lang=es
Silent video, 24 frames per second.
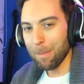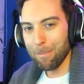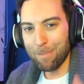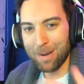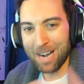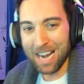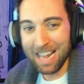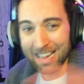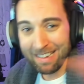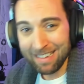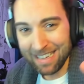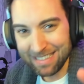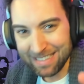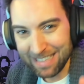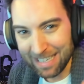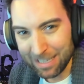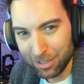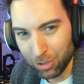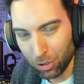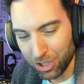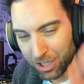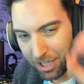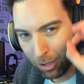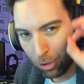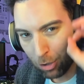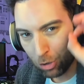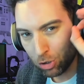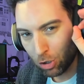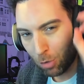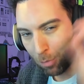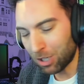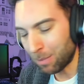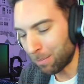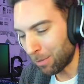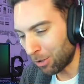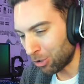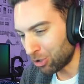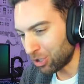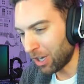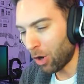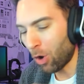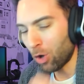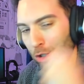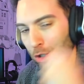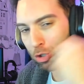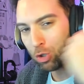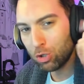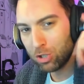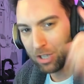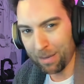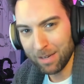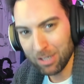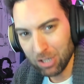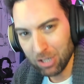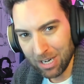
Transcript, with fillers: Pero antes de eso, chicos, como siempre os digo, suscribíos al